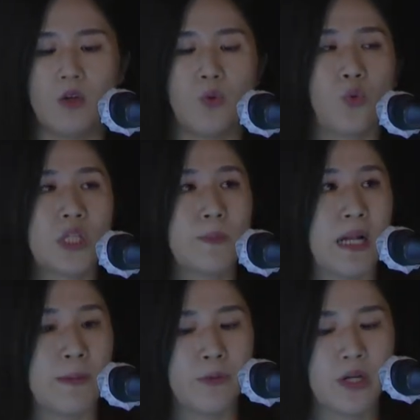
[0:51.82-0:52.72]
오늘
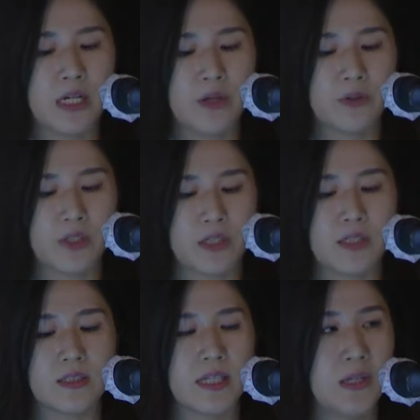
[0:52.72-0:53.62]
발표할
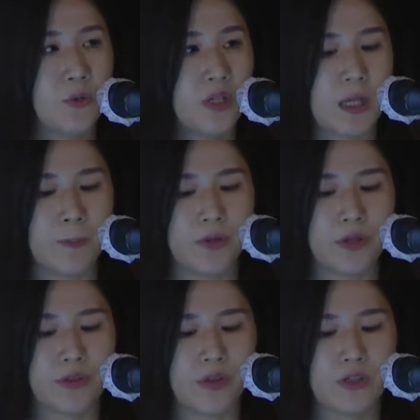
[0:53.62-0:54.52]
내용들은 새롭게
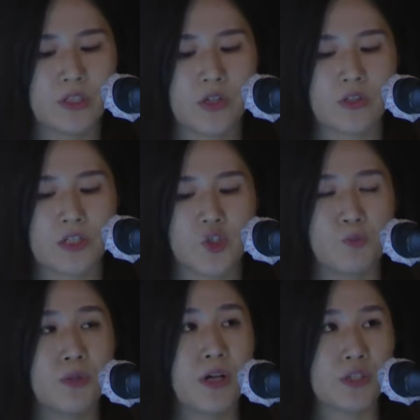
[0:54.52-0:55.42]
개편했던 전시
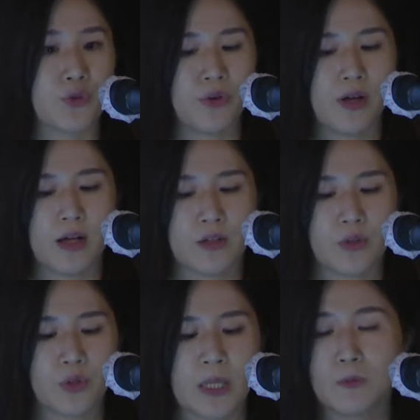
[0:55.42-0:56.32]
준비 과정과
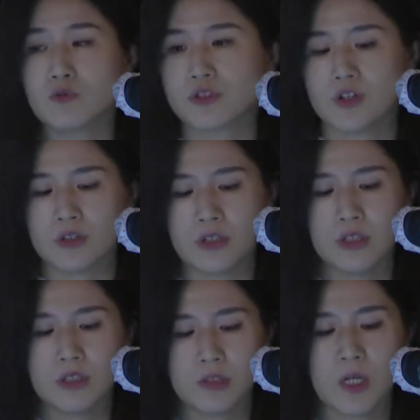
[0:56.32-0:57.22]
그리고 내부 구성을
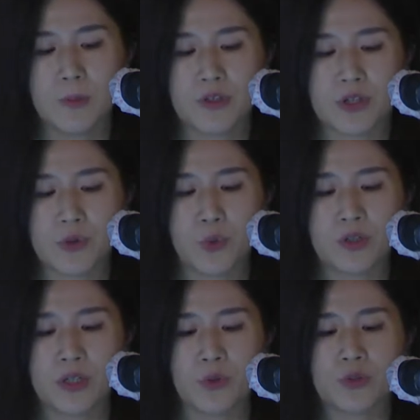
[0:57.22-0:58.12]
설명드리고
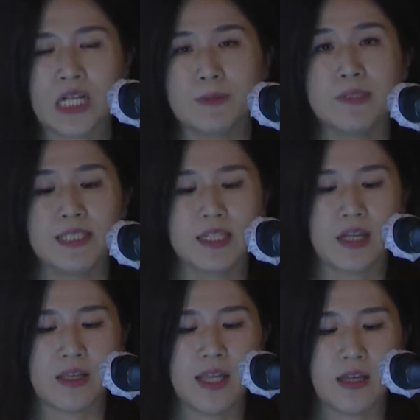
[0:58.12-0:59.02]
그리고 짧은 시간
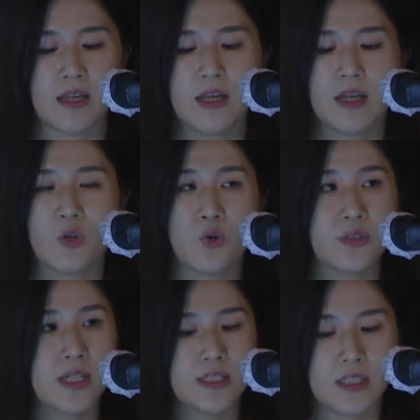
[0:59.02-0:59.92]
안에
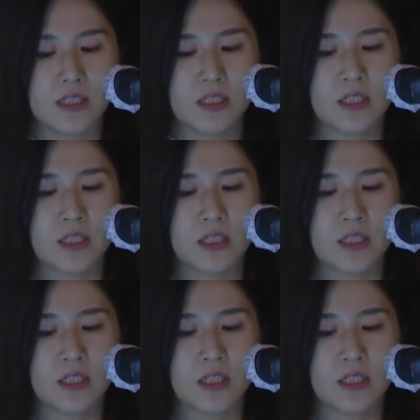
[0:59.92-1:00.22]
콘텐츠를